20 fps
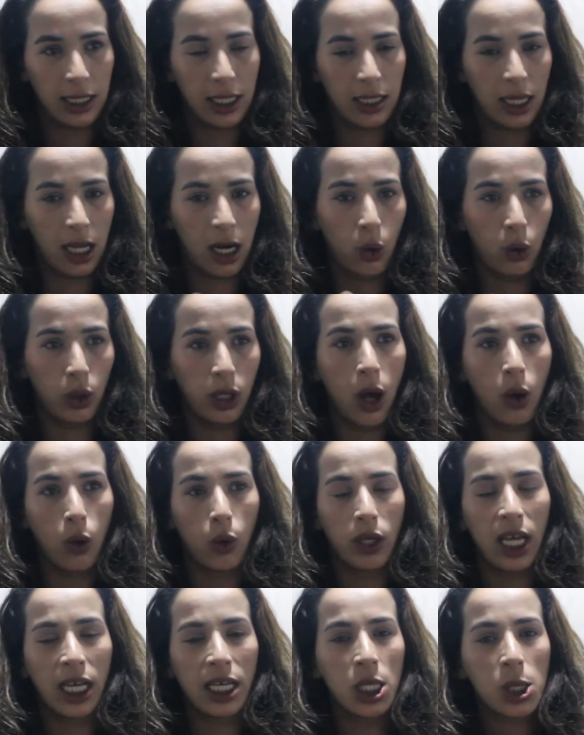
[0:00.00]
نصره الله
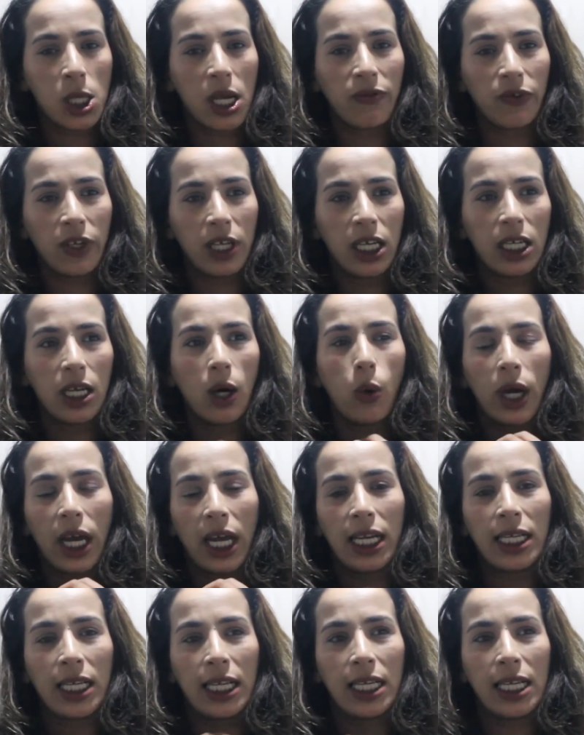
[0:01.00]
والله يشافيه لينا
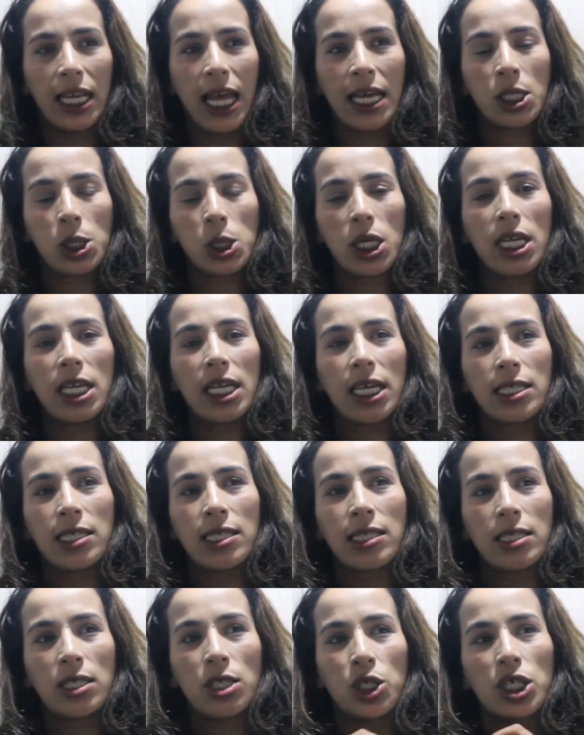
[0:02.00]
وخليه لينا هادشي اللي
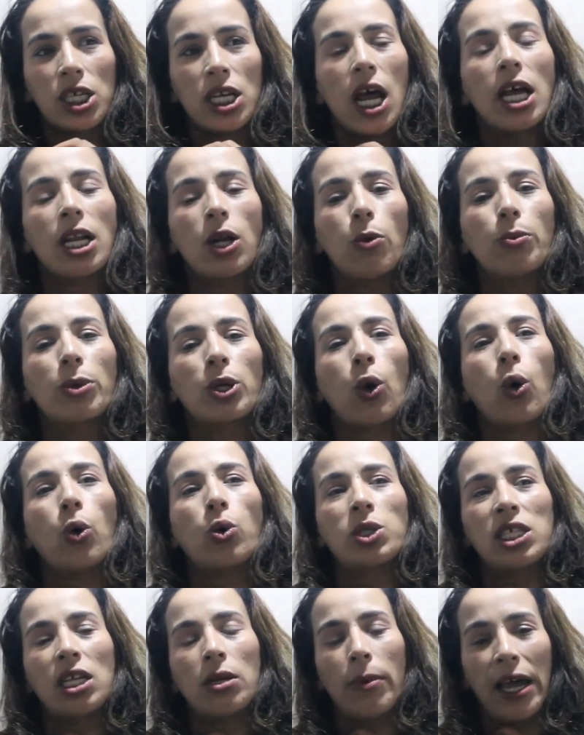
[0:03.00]
كنستنجد انا ومن
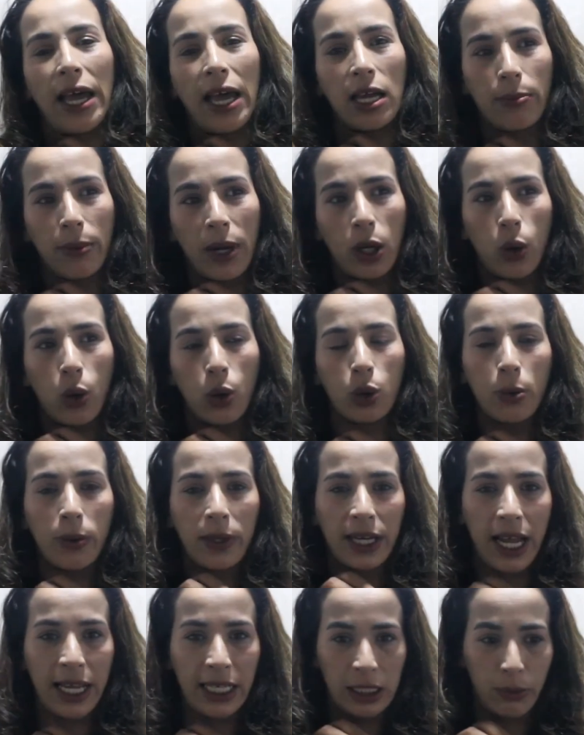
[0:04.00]
خوتي المغاربه القلوب
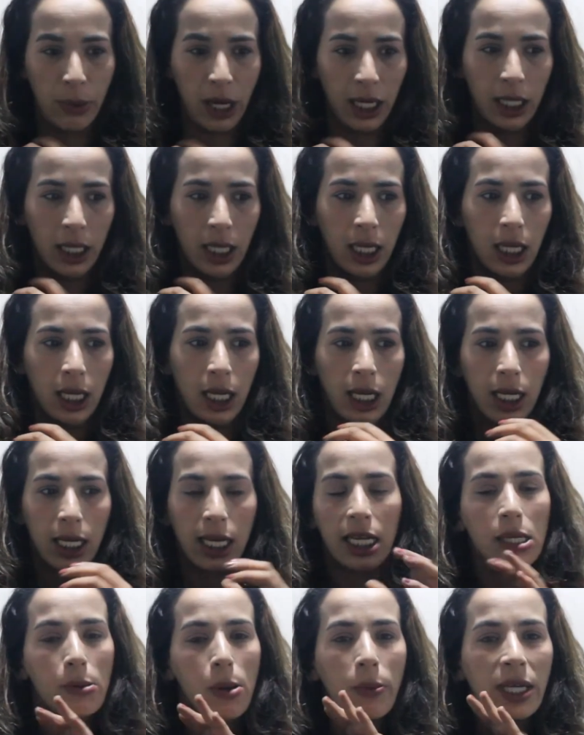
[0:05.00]
الرحيمه
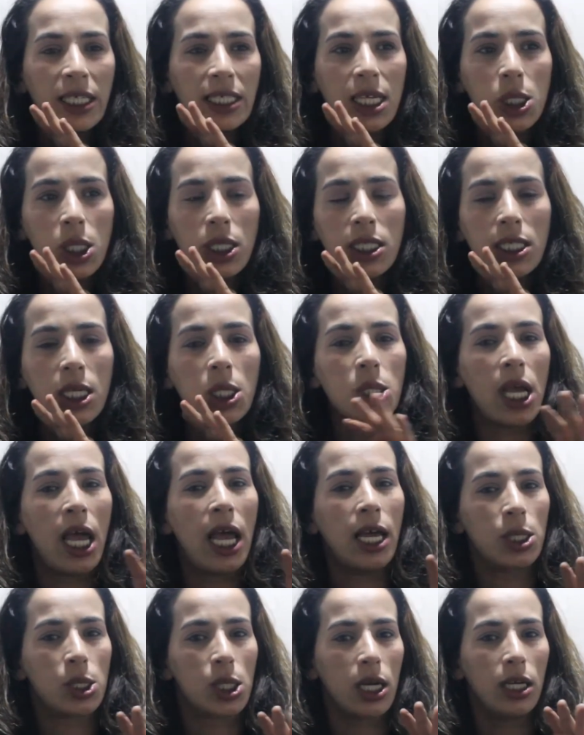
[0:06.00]
لاني ما محتاجه حتى شي
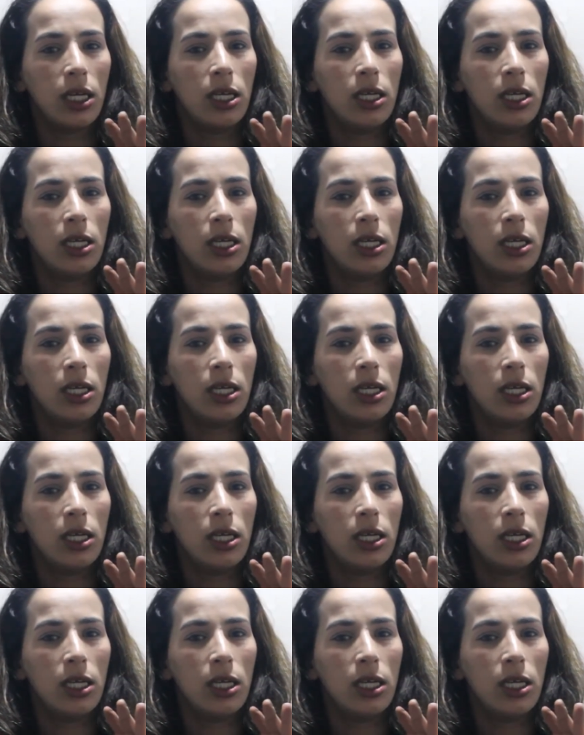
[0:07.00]
حاجه